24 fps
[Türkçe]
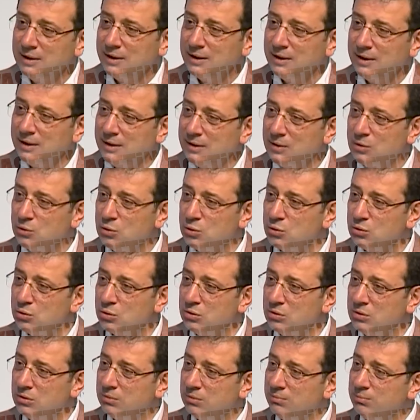e,
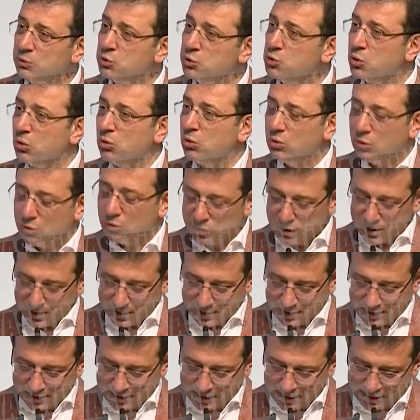tutun birçok
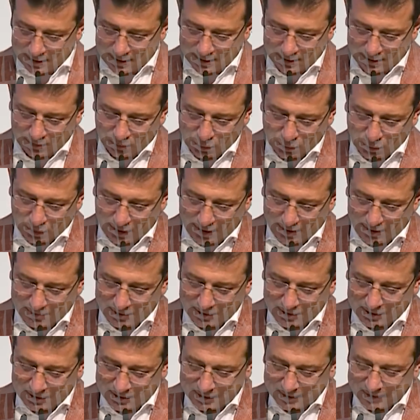konuya kadar
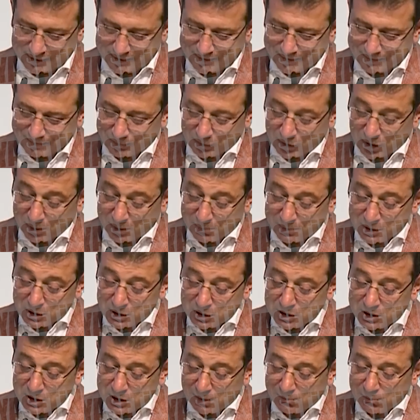uzayabilir. Tabi
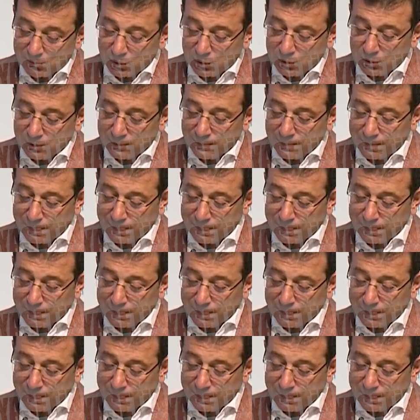İstanbul